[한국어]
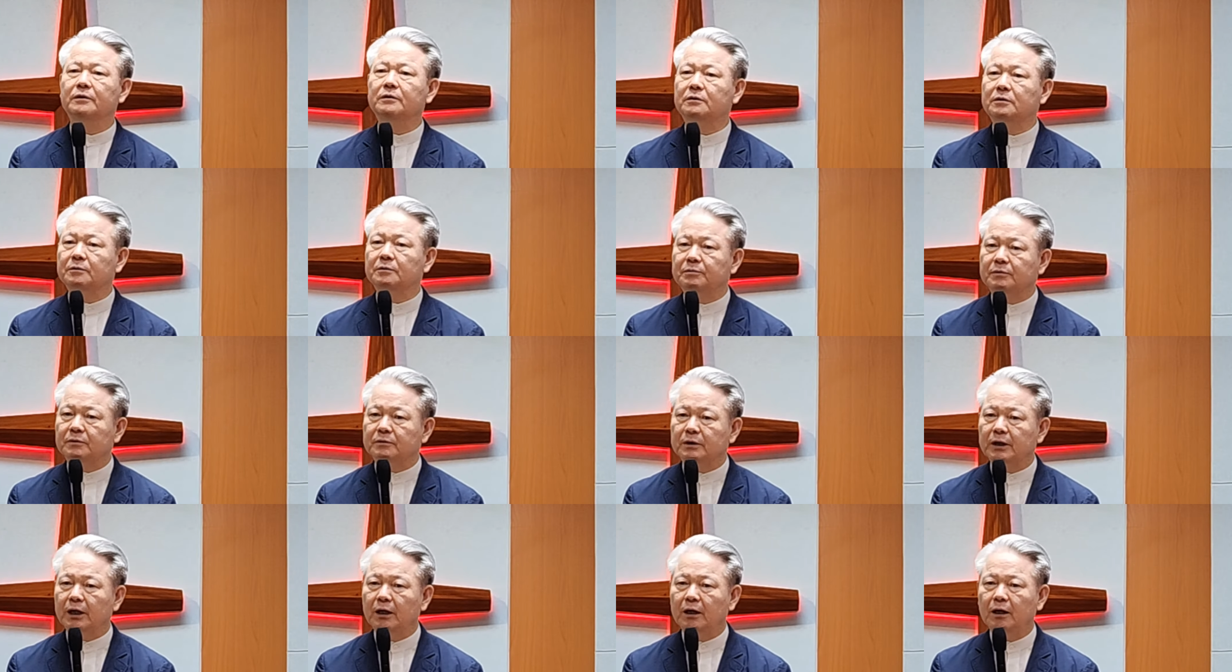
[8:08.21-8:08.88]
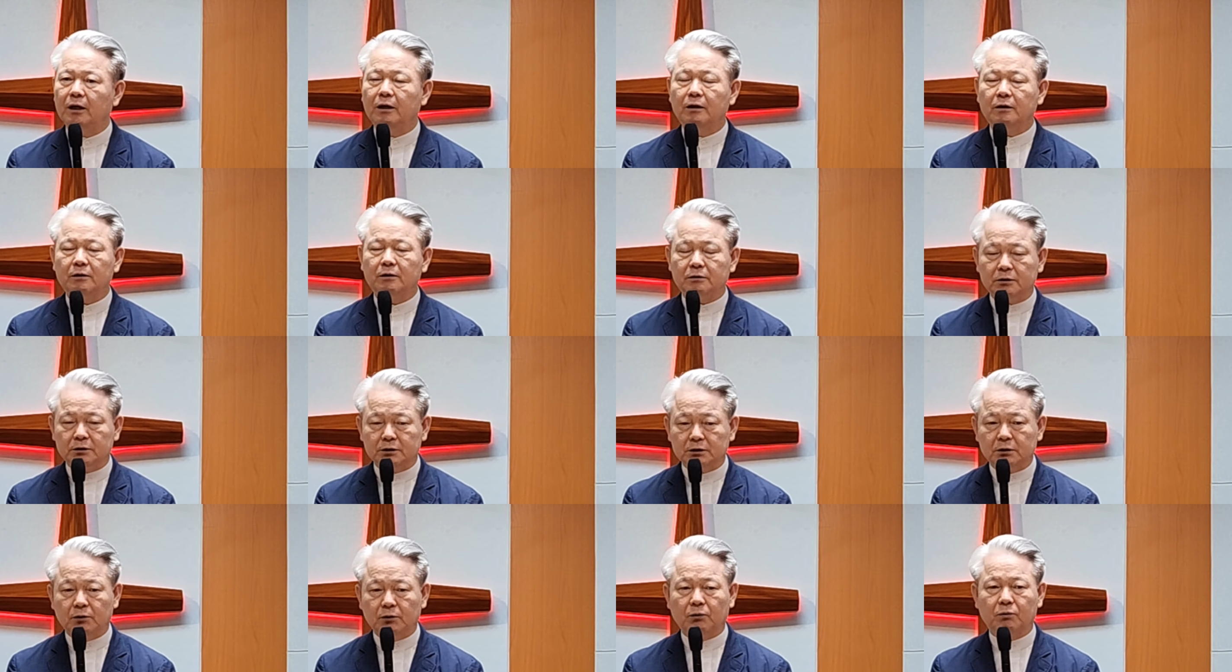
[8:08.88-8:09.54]
그분의
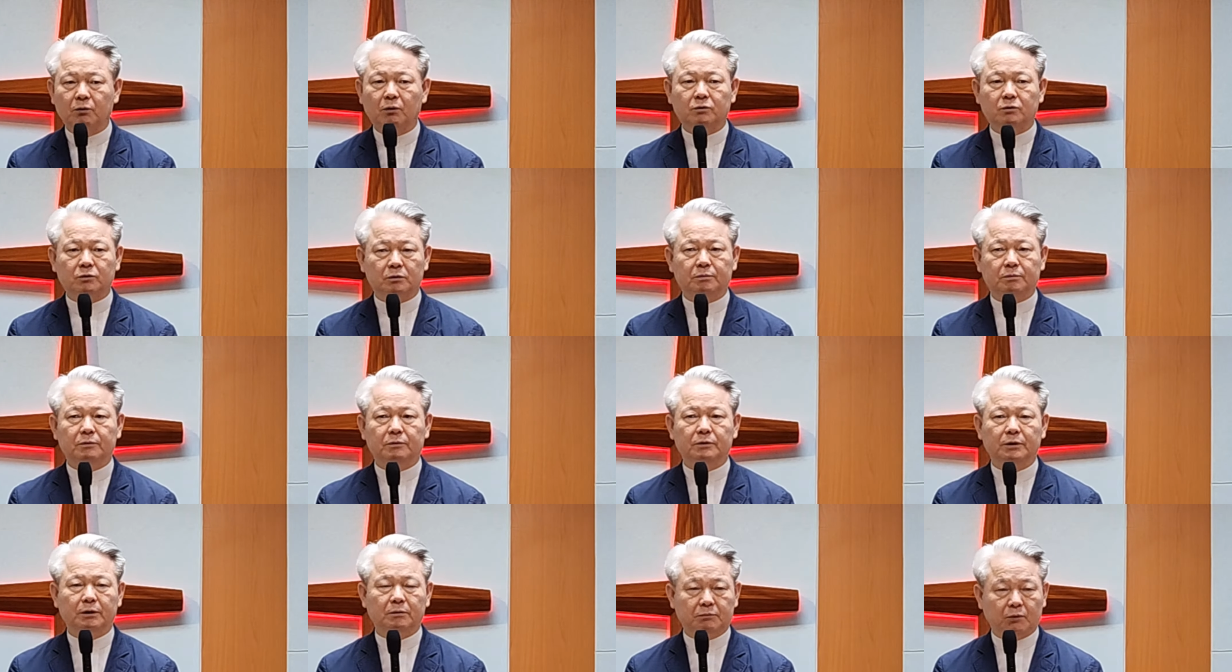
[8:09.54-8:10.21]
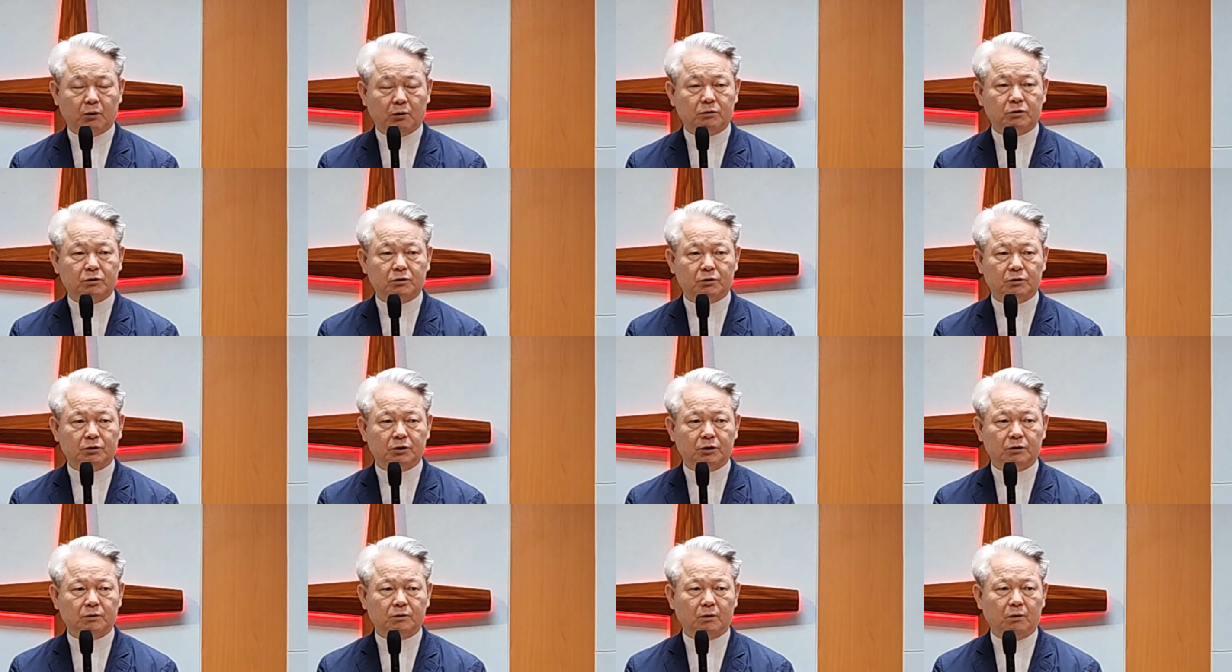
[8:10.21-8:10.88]
의도고 그분의
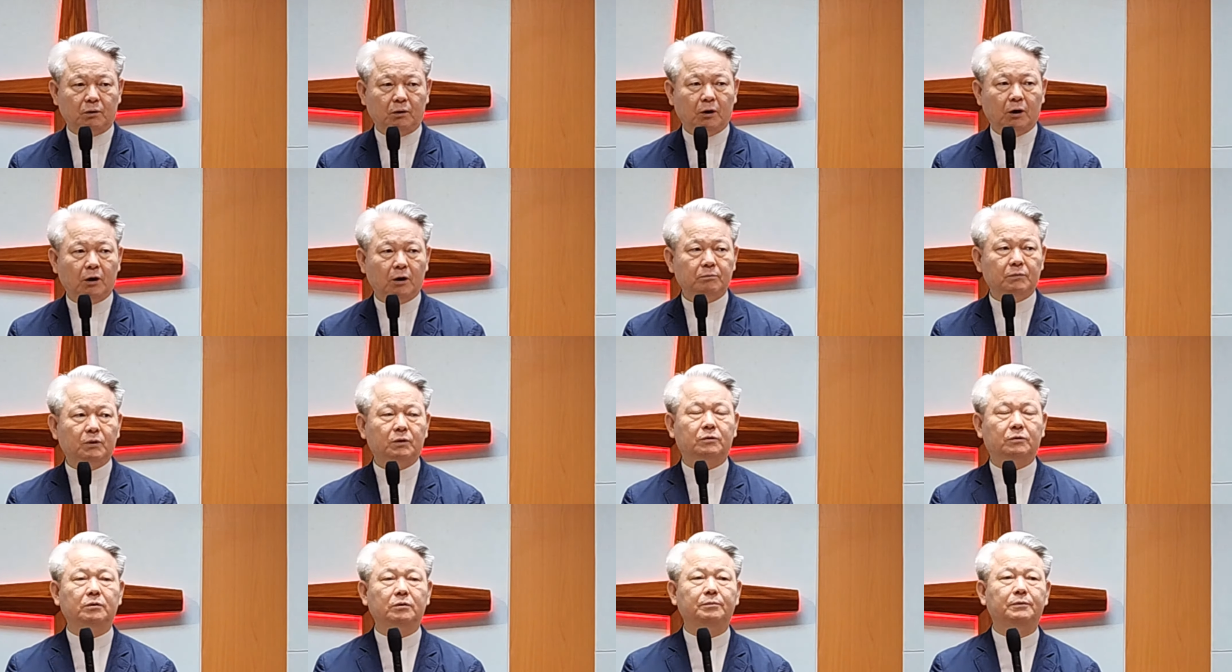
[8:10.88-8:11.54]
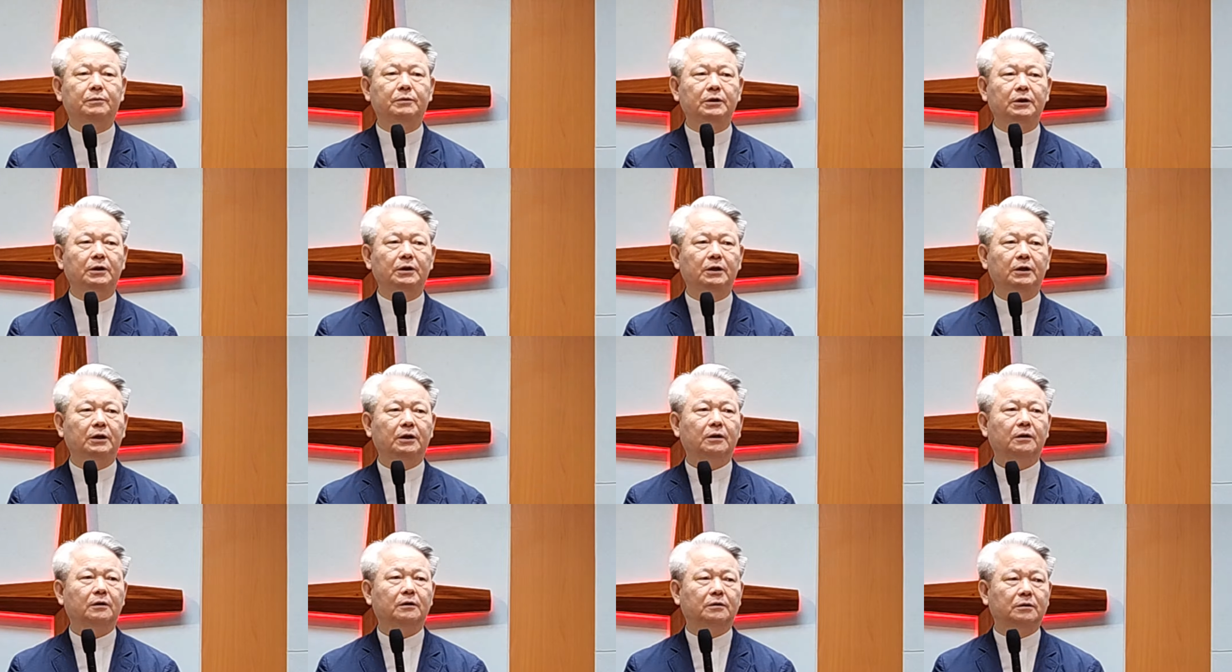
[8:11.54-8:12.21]
목적이고 뭐 그분이
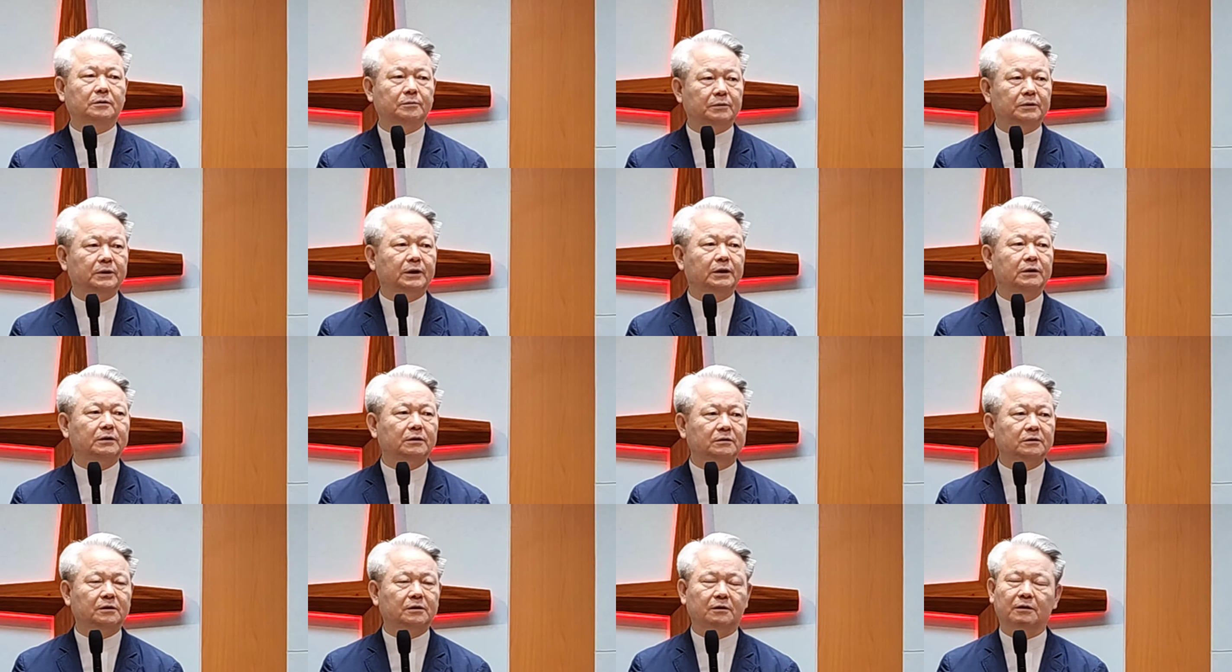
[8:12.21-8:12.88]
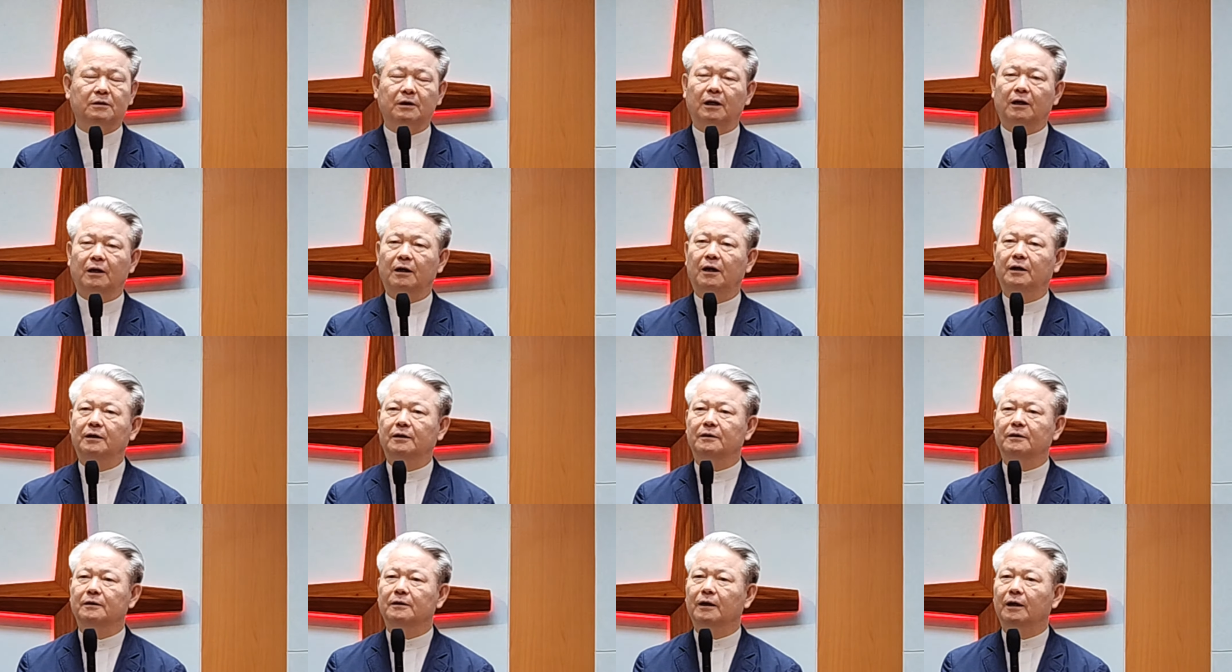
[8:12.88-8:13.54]
그분의 뜻을 따라
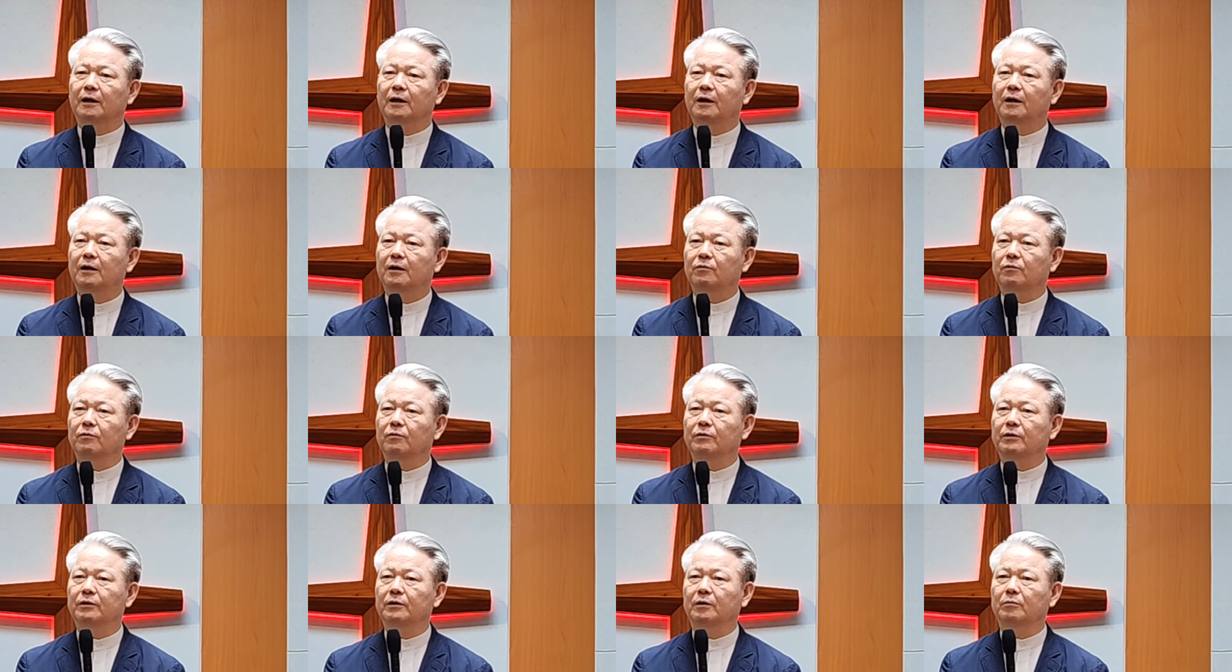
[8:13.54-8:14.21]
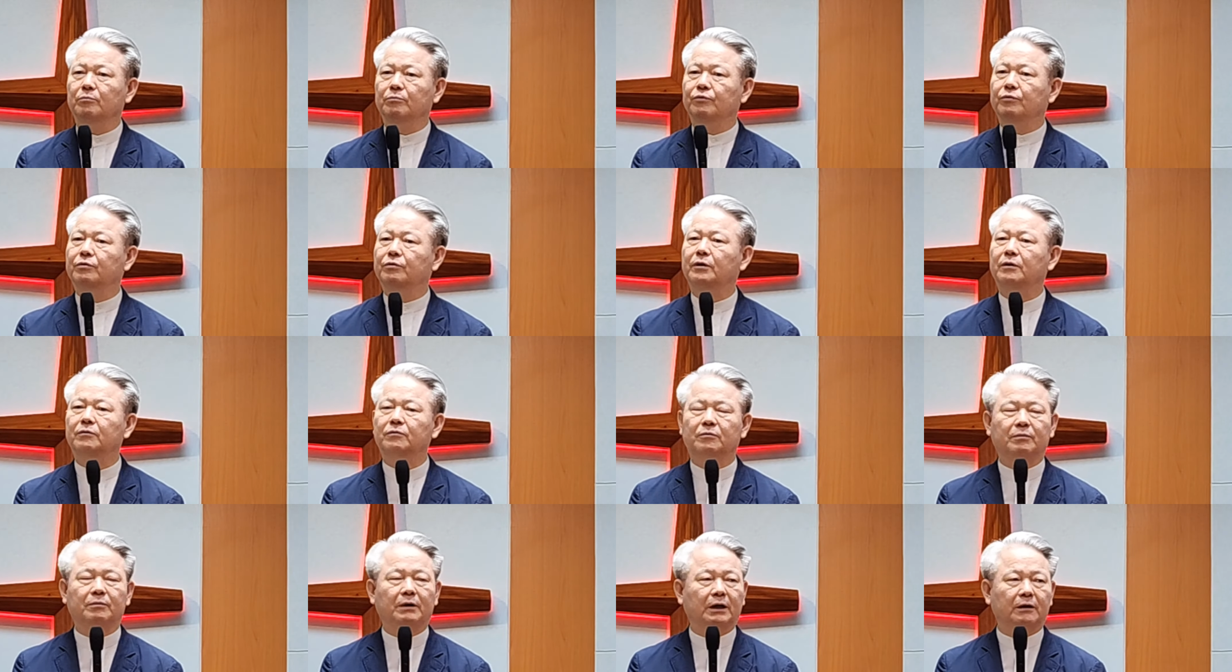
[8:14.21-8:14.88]
하는데 우리가
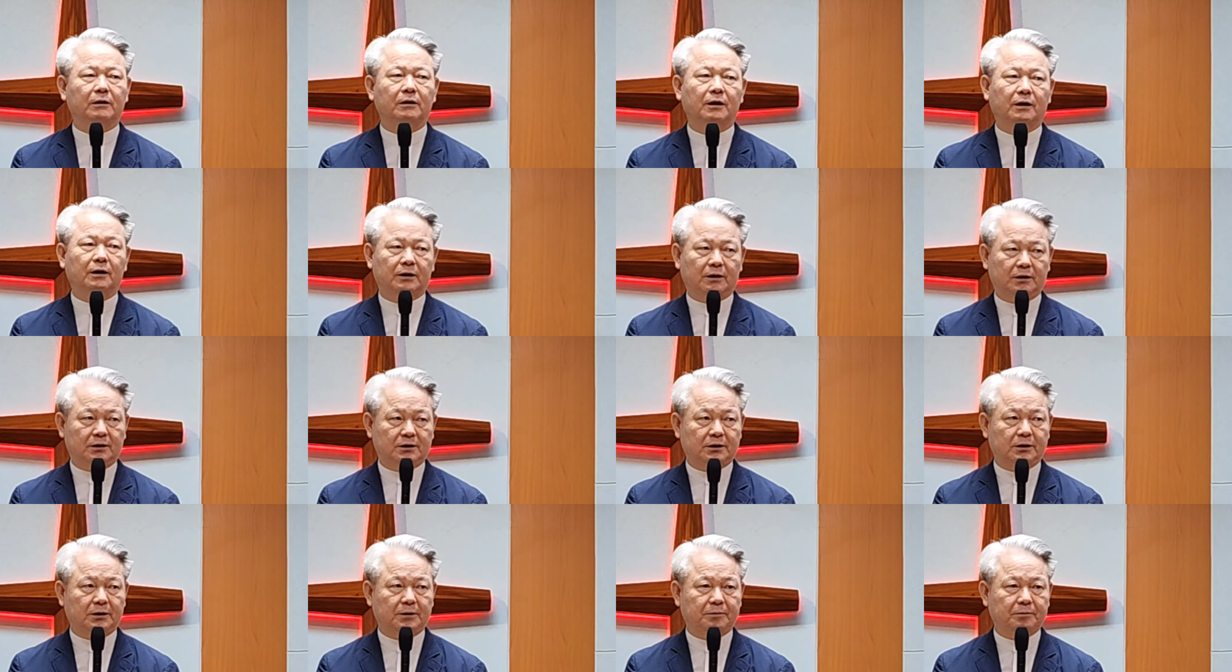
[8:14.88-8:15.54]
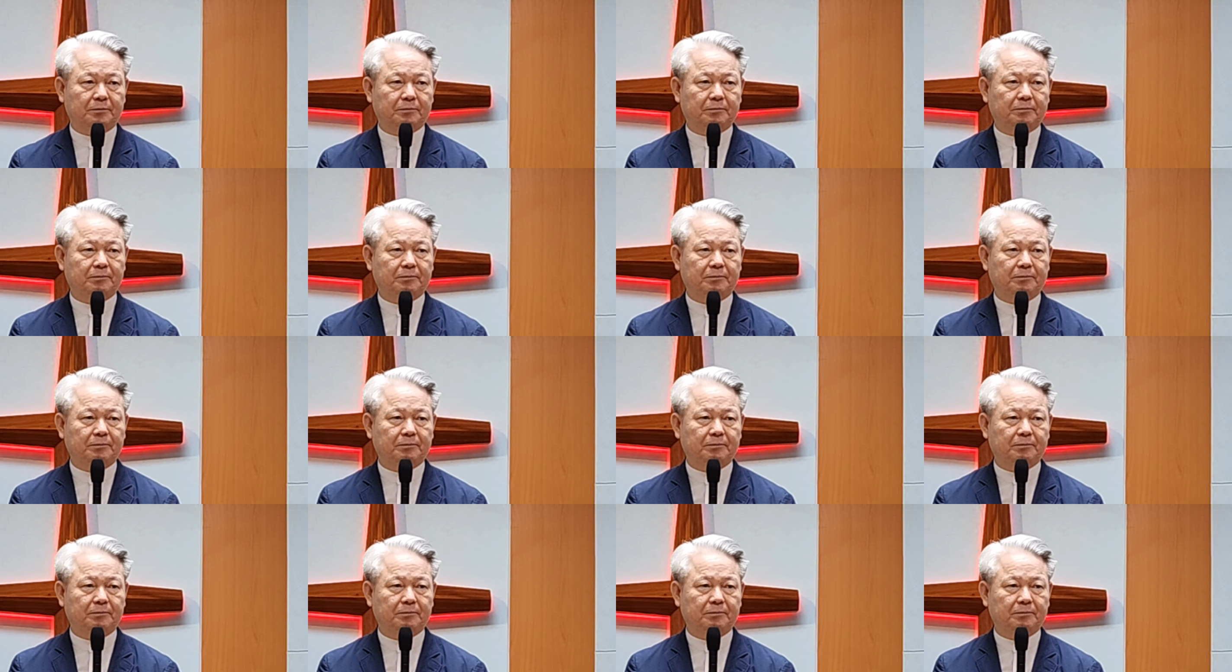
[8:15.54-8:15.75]
뭐라고 말을 하겠어요.